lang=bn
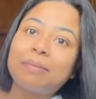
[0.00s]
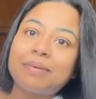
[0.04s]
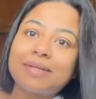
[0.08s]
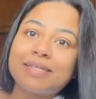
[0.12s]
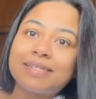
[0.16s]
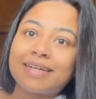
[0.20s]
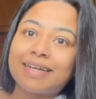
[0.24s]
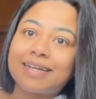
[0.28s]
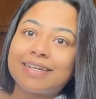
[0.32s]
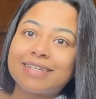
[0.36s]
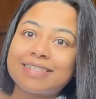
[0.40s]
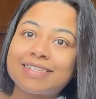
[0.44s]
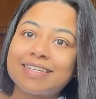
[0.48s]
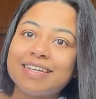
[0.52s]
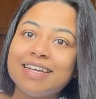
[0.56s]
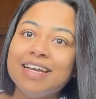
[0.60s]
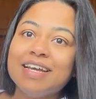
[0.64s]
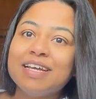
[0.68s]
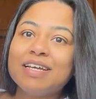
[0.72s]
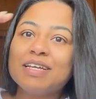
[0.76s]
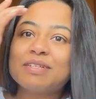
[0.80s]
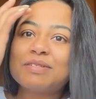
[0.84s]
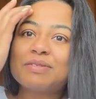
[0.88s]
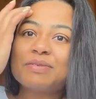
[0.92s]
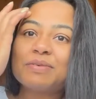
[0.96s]
বেজে গেছে
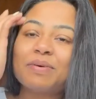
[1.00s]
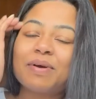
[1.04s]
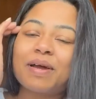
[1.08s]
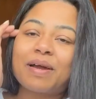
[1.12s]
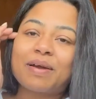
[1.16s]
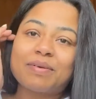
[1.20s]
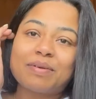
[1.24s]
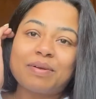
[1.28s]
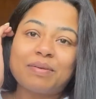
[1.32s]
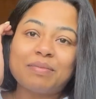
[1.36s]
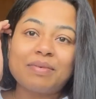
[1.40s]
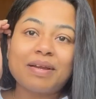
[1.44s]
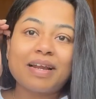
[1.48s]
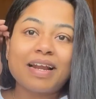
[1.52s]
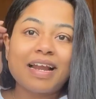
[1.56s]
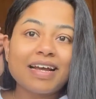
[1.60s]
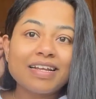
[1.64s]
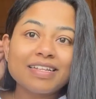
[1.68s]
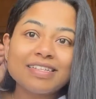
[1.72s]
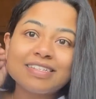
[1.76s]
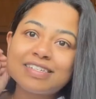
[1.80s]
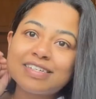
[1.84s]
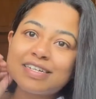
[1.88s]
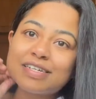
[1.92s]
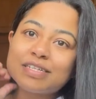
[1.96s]
সো এখন আমরা
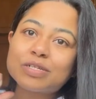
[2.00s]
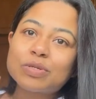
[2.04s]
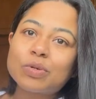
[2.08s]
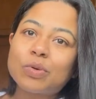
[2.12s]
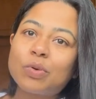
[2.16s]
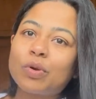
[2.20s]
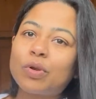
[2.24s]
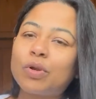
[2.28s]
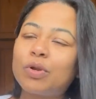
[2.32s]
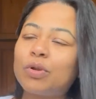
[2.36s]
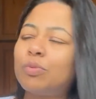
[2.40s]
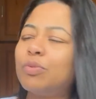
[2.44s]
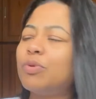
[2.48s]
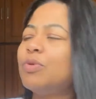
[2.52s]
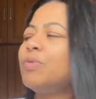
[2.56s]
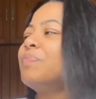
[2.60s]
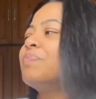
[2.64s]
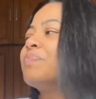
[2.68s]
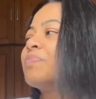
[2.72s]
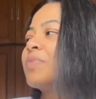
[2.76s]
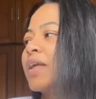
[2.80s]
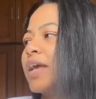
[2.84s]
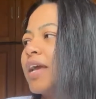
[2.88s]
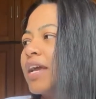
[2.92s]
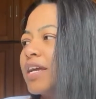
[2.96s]
লাঞ্চ টাঞ্চ করে নেবো
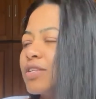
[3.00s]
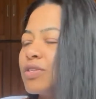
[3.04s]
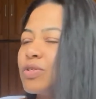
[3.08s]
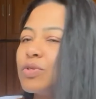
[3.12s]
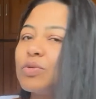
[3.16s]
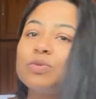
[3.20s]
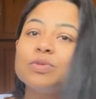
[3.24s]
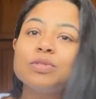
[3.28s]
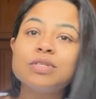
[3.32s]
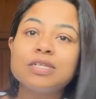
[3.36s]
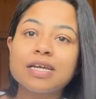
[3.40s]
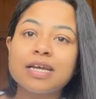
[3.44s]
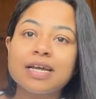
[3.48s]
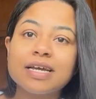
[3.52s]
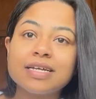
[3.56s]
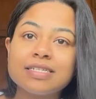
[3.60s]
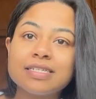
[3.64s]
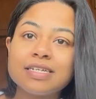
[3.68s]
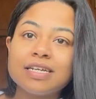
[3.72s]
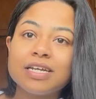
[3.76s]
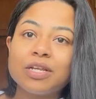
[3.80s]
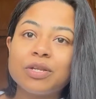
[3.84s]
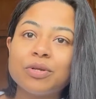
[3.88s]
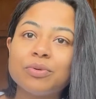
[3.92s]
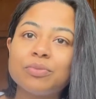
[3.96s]
একটু গুছিয়ে
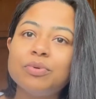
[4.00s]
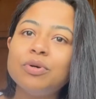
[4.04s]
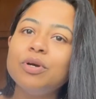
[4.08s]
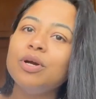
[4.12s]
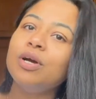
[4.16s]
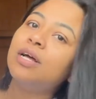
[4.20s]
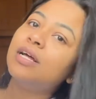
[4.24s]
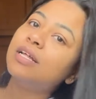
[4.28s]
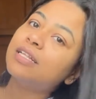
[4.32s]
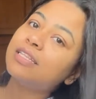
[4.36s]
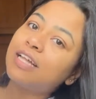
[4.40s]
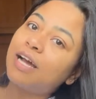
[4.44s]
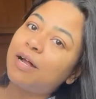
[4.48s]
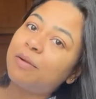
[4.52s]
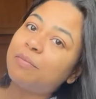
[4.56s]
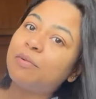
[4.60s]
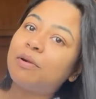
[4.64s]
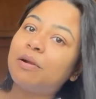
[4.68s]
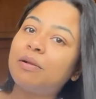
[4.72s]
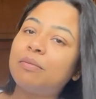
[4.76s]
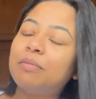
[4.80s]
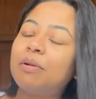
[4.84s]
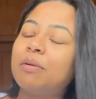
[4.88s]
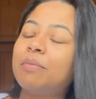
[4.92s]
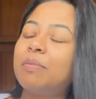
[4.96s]
গাছিয়ে নেব
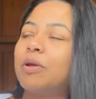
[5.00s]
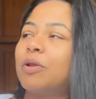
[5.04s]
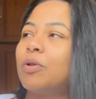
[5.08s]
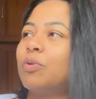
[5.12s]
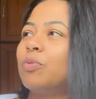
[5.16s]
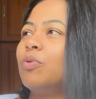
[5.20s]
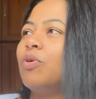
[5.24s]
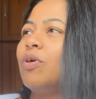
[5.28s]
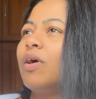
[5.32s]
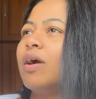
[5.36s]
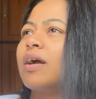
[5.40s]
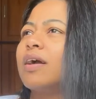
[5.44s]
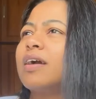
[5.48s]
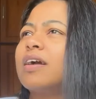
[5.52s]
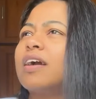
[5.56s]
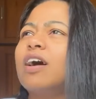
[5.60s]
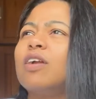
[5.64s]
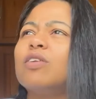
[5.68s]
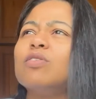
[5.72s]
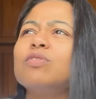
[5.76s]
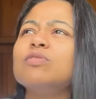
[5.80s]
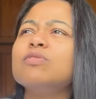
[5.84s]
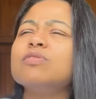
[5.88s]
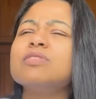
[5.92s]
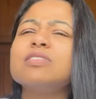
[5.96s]
তারপর আমরা বেরোবো
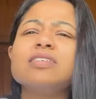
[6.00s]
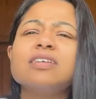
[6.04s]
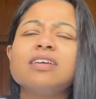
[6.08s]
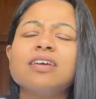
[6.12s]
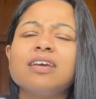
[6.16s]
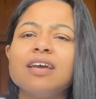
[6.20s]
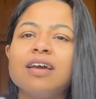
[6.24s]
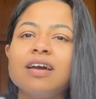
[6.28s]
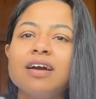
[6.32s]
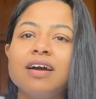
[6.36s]
কারণ হচ্ছে